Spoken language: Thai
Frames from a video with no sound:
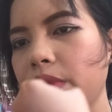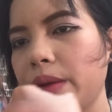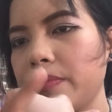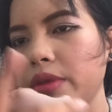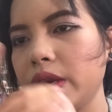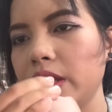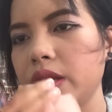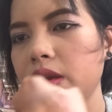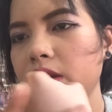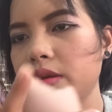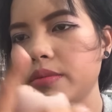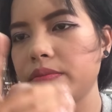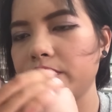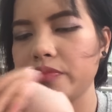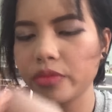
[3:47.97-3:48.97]
แบบนี้
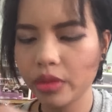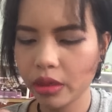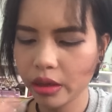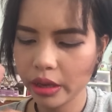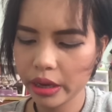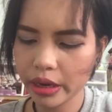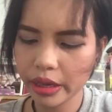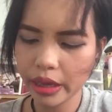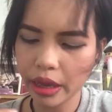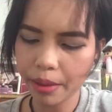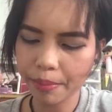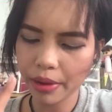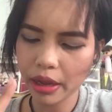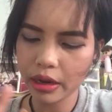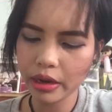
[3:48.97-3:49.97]
เกลี่ย
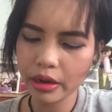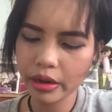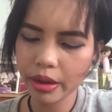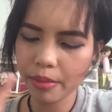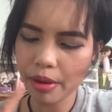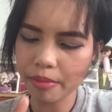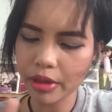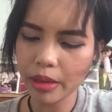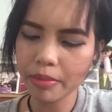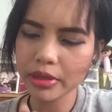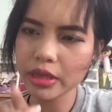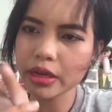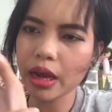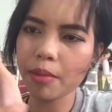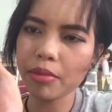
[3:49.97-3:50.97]
ไปเรื่อยๆแบบนี้
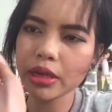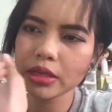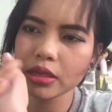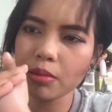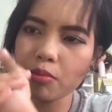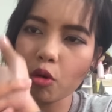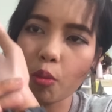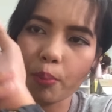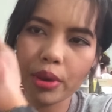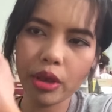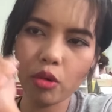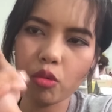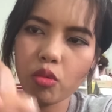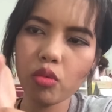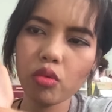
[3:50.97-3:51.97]
มันจะทำให้ซึมลง
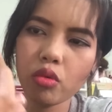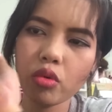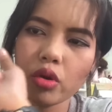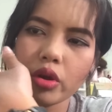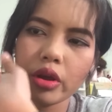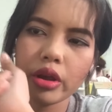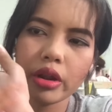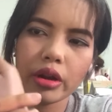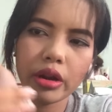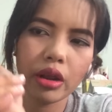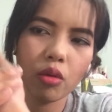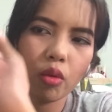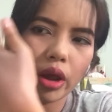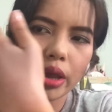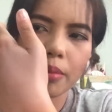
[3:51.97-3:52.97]
ผิว
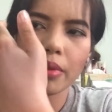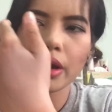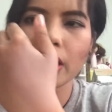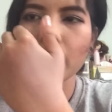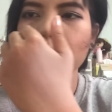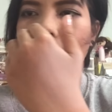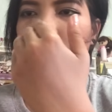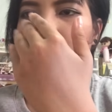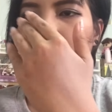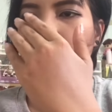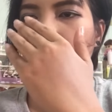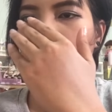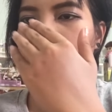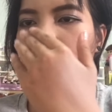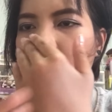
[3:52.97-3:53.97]
ได้ไวมากแบบ
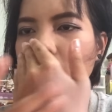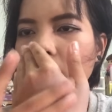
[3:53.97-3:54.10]
นี้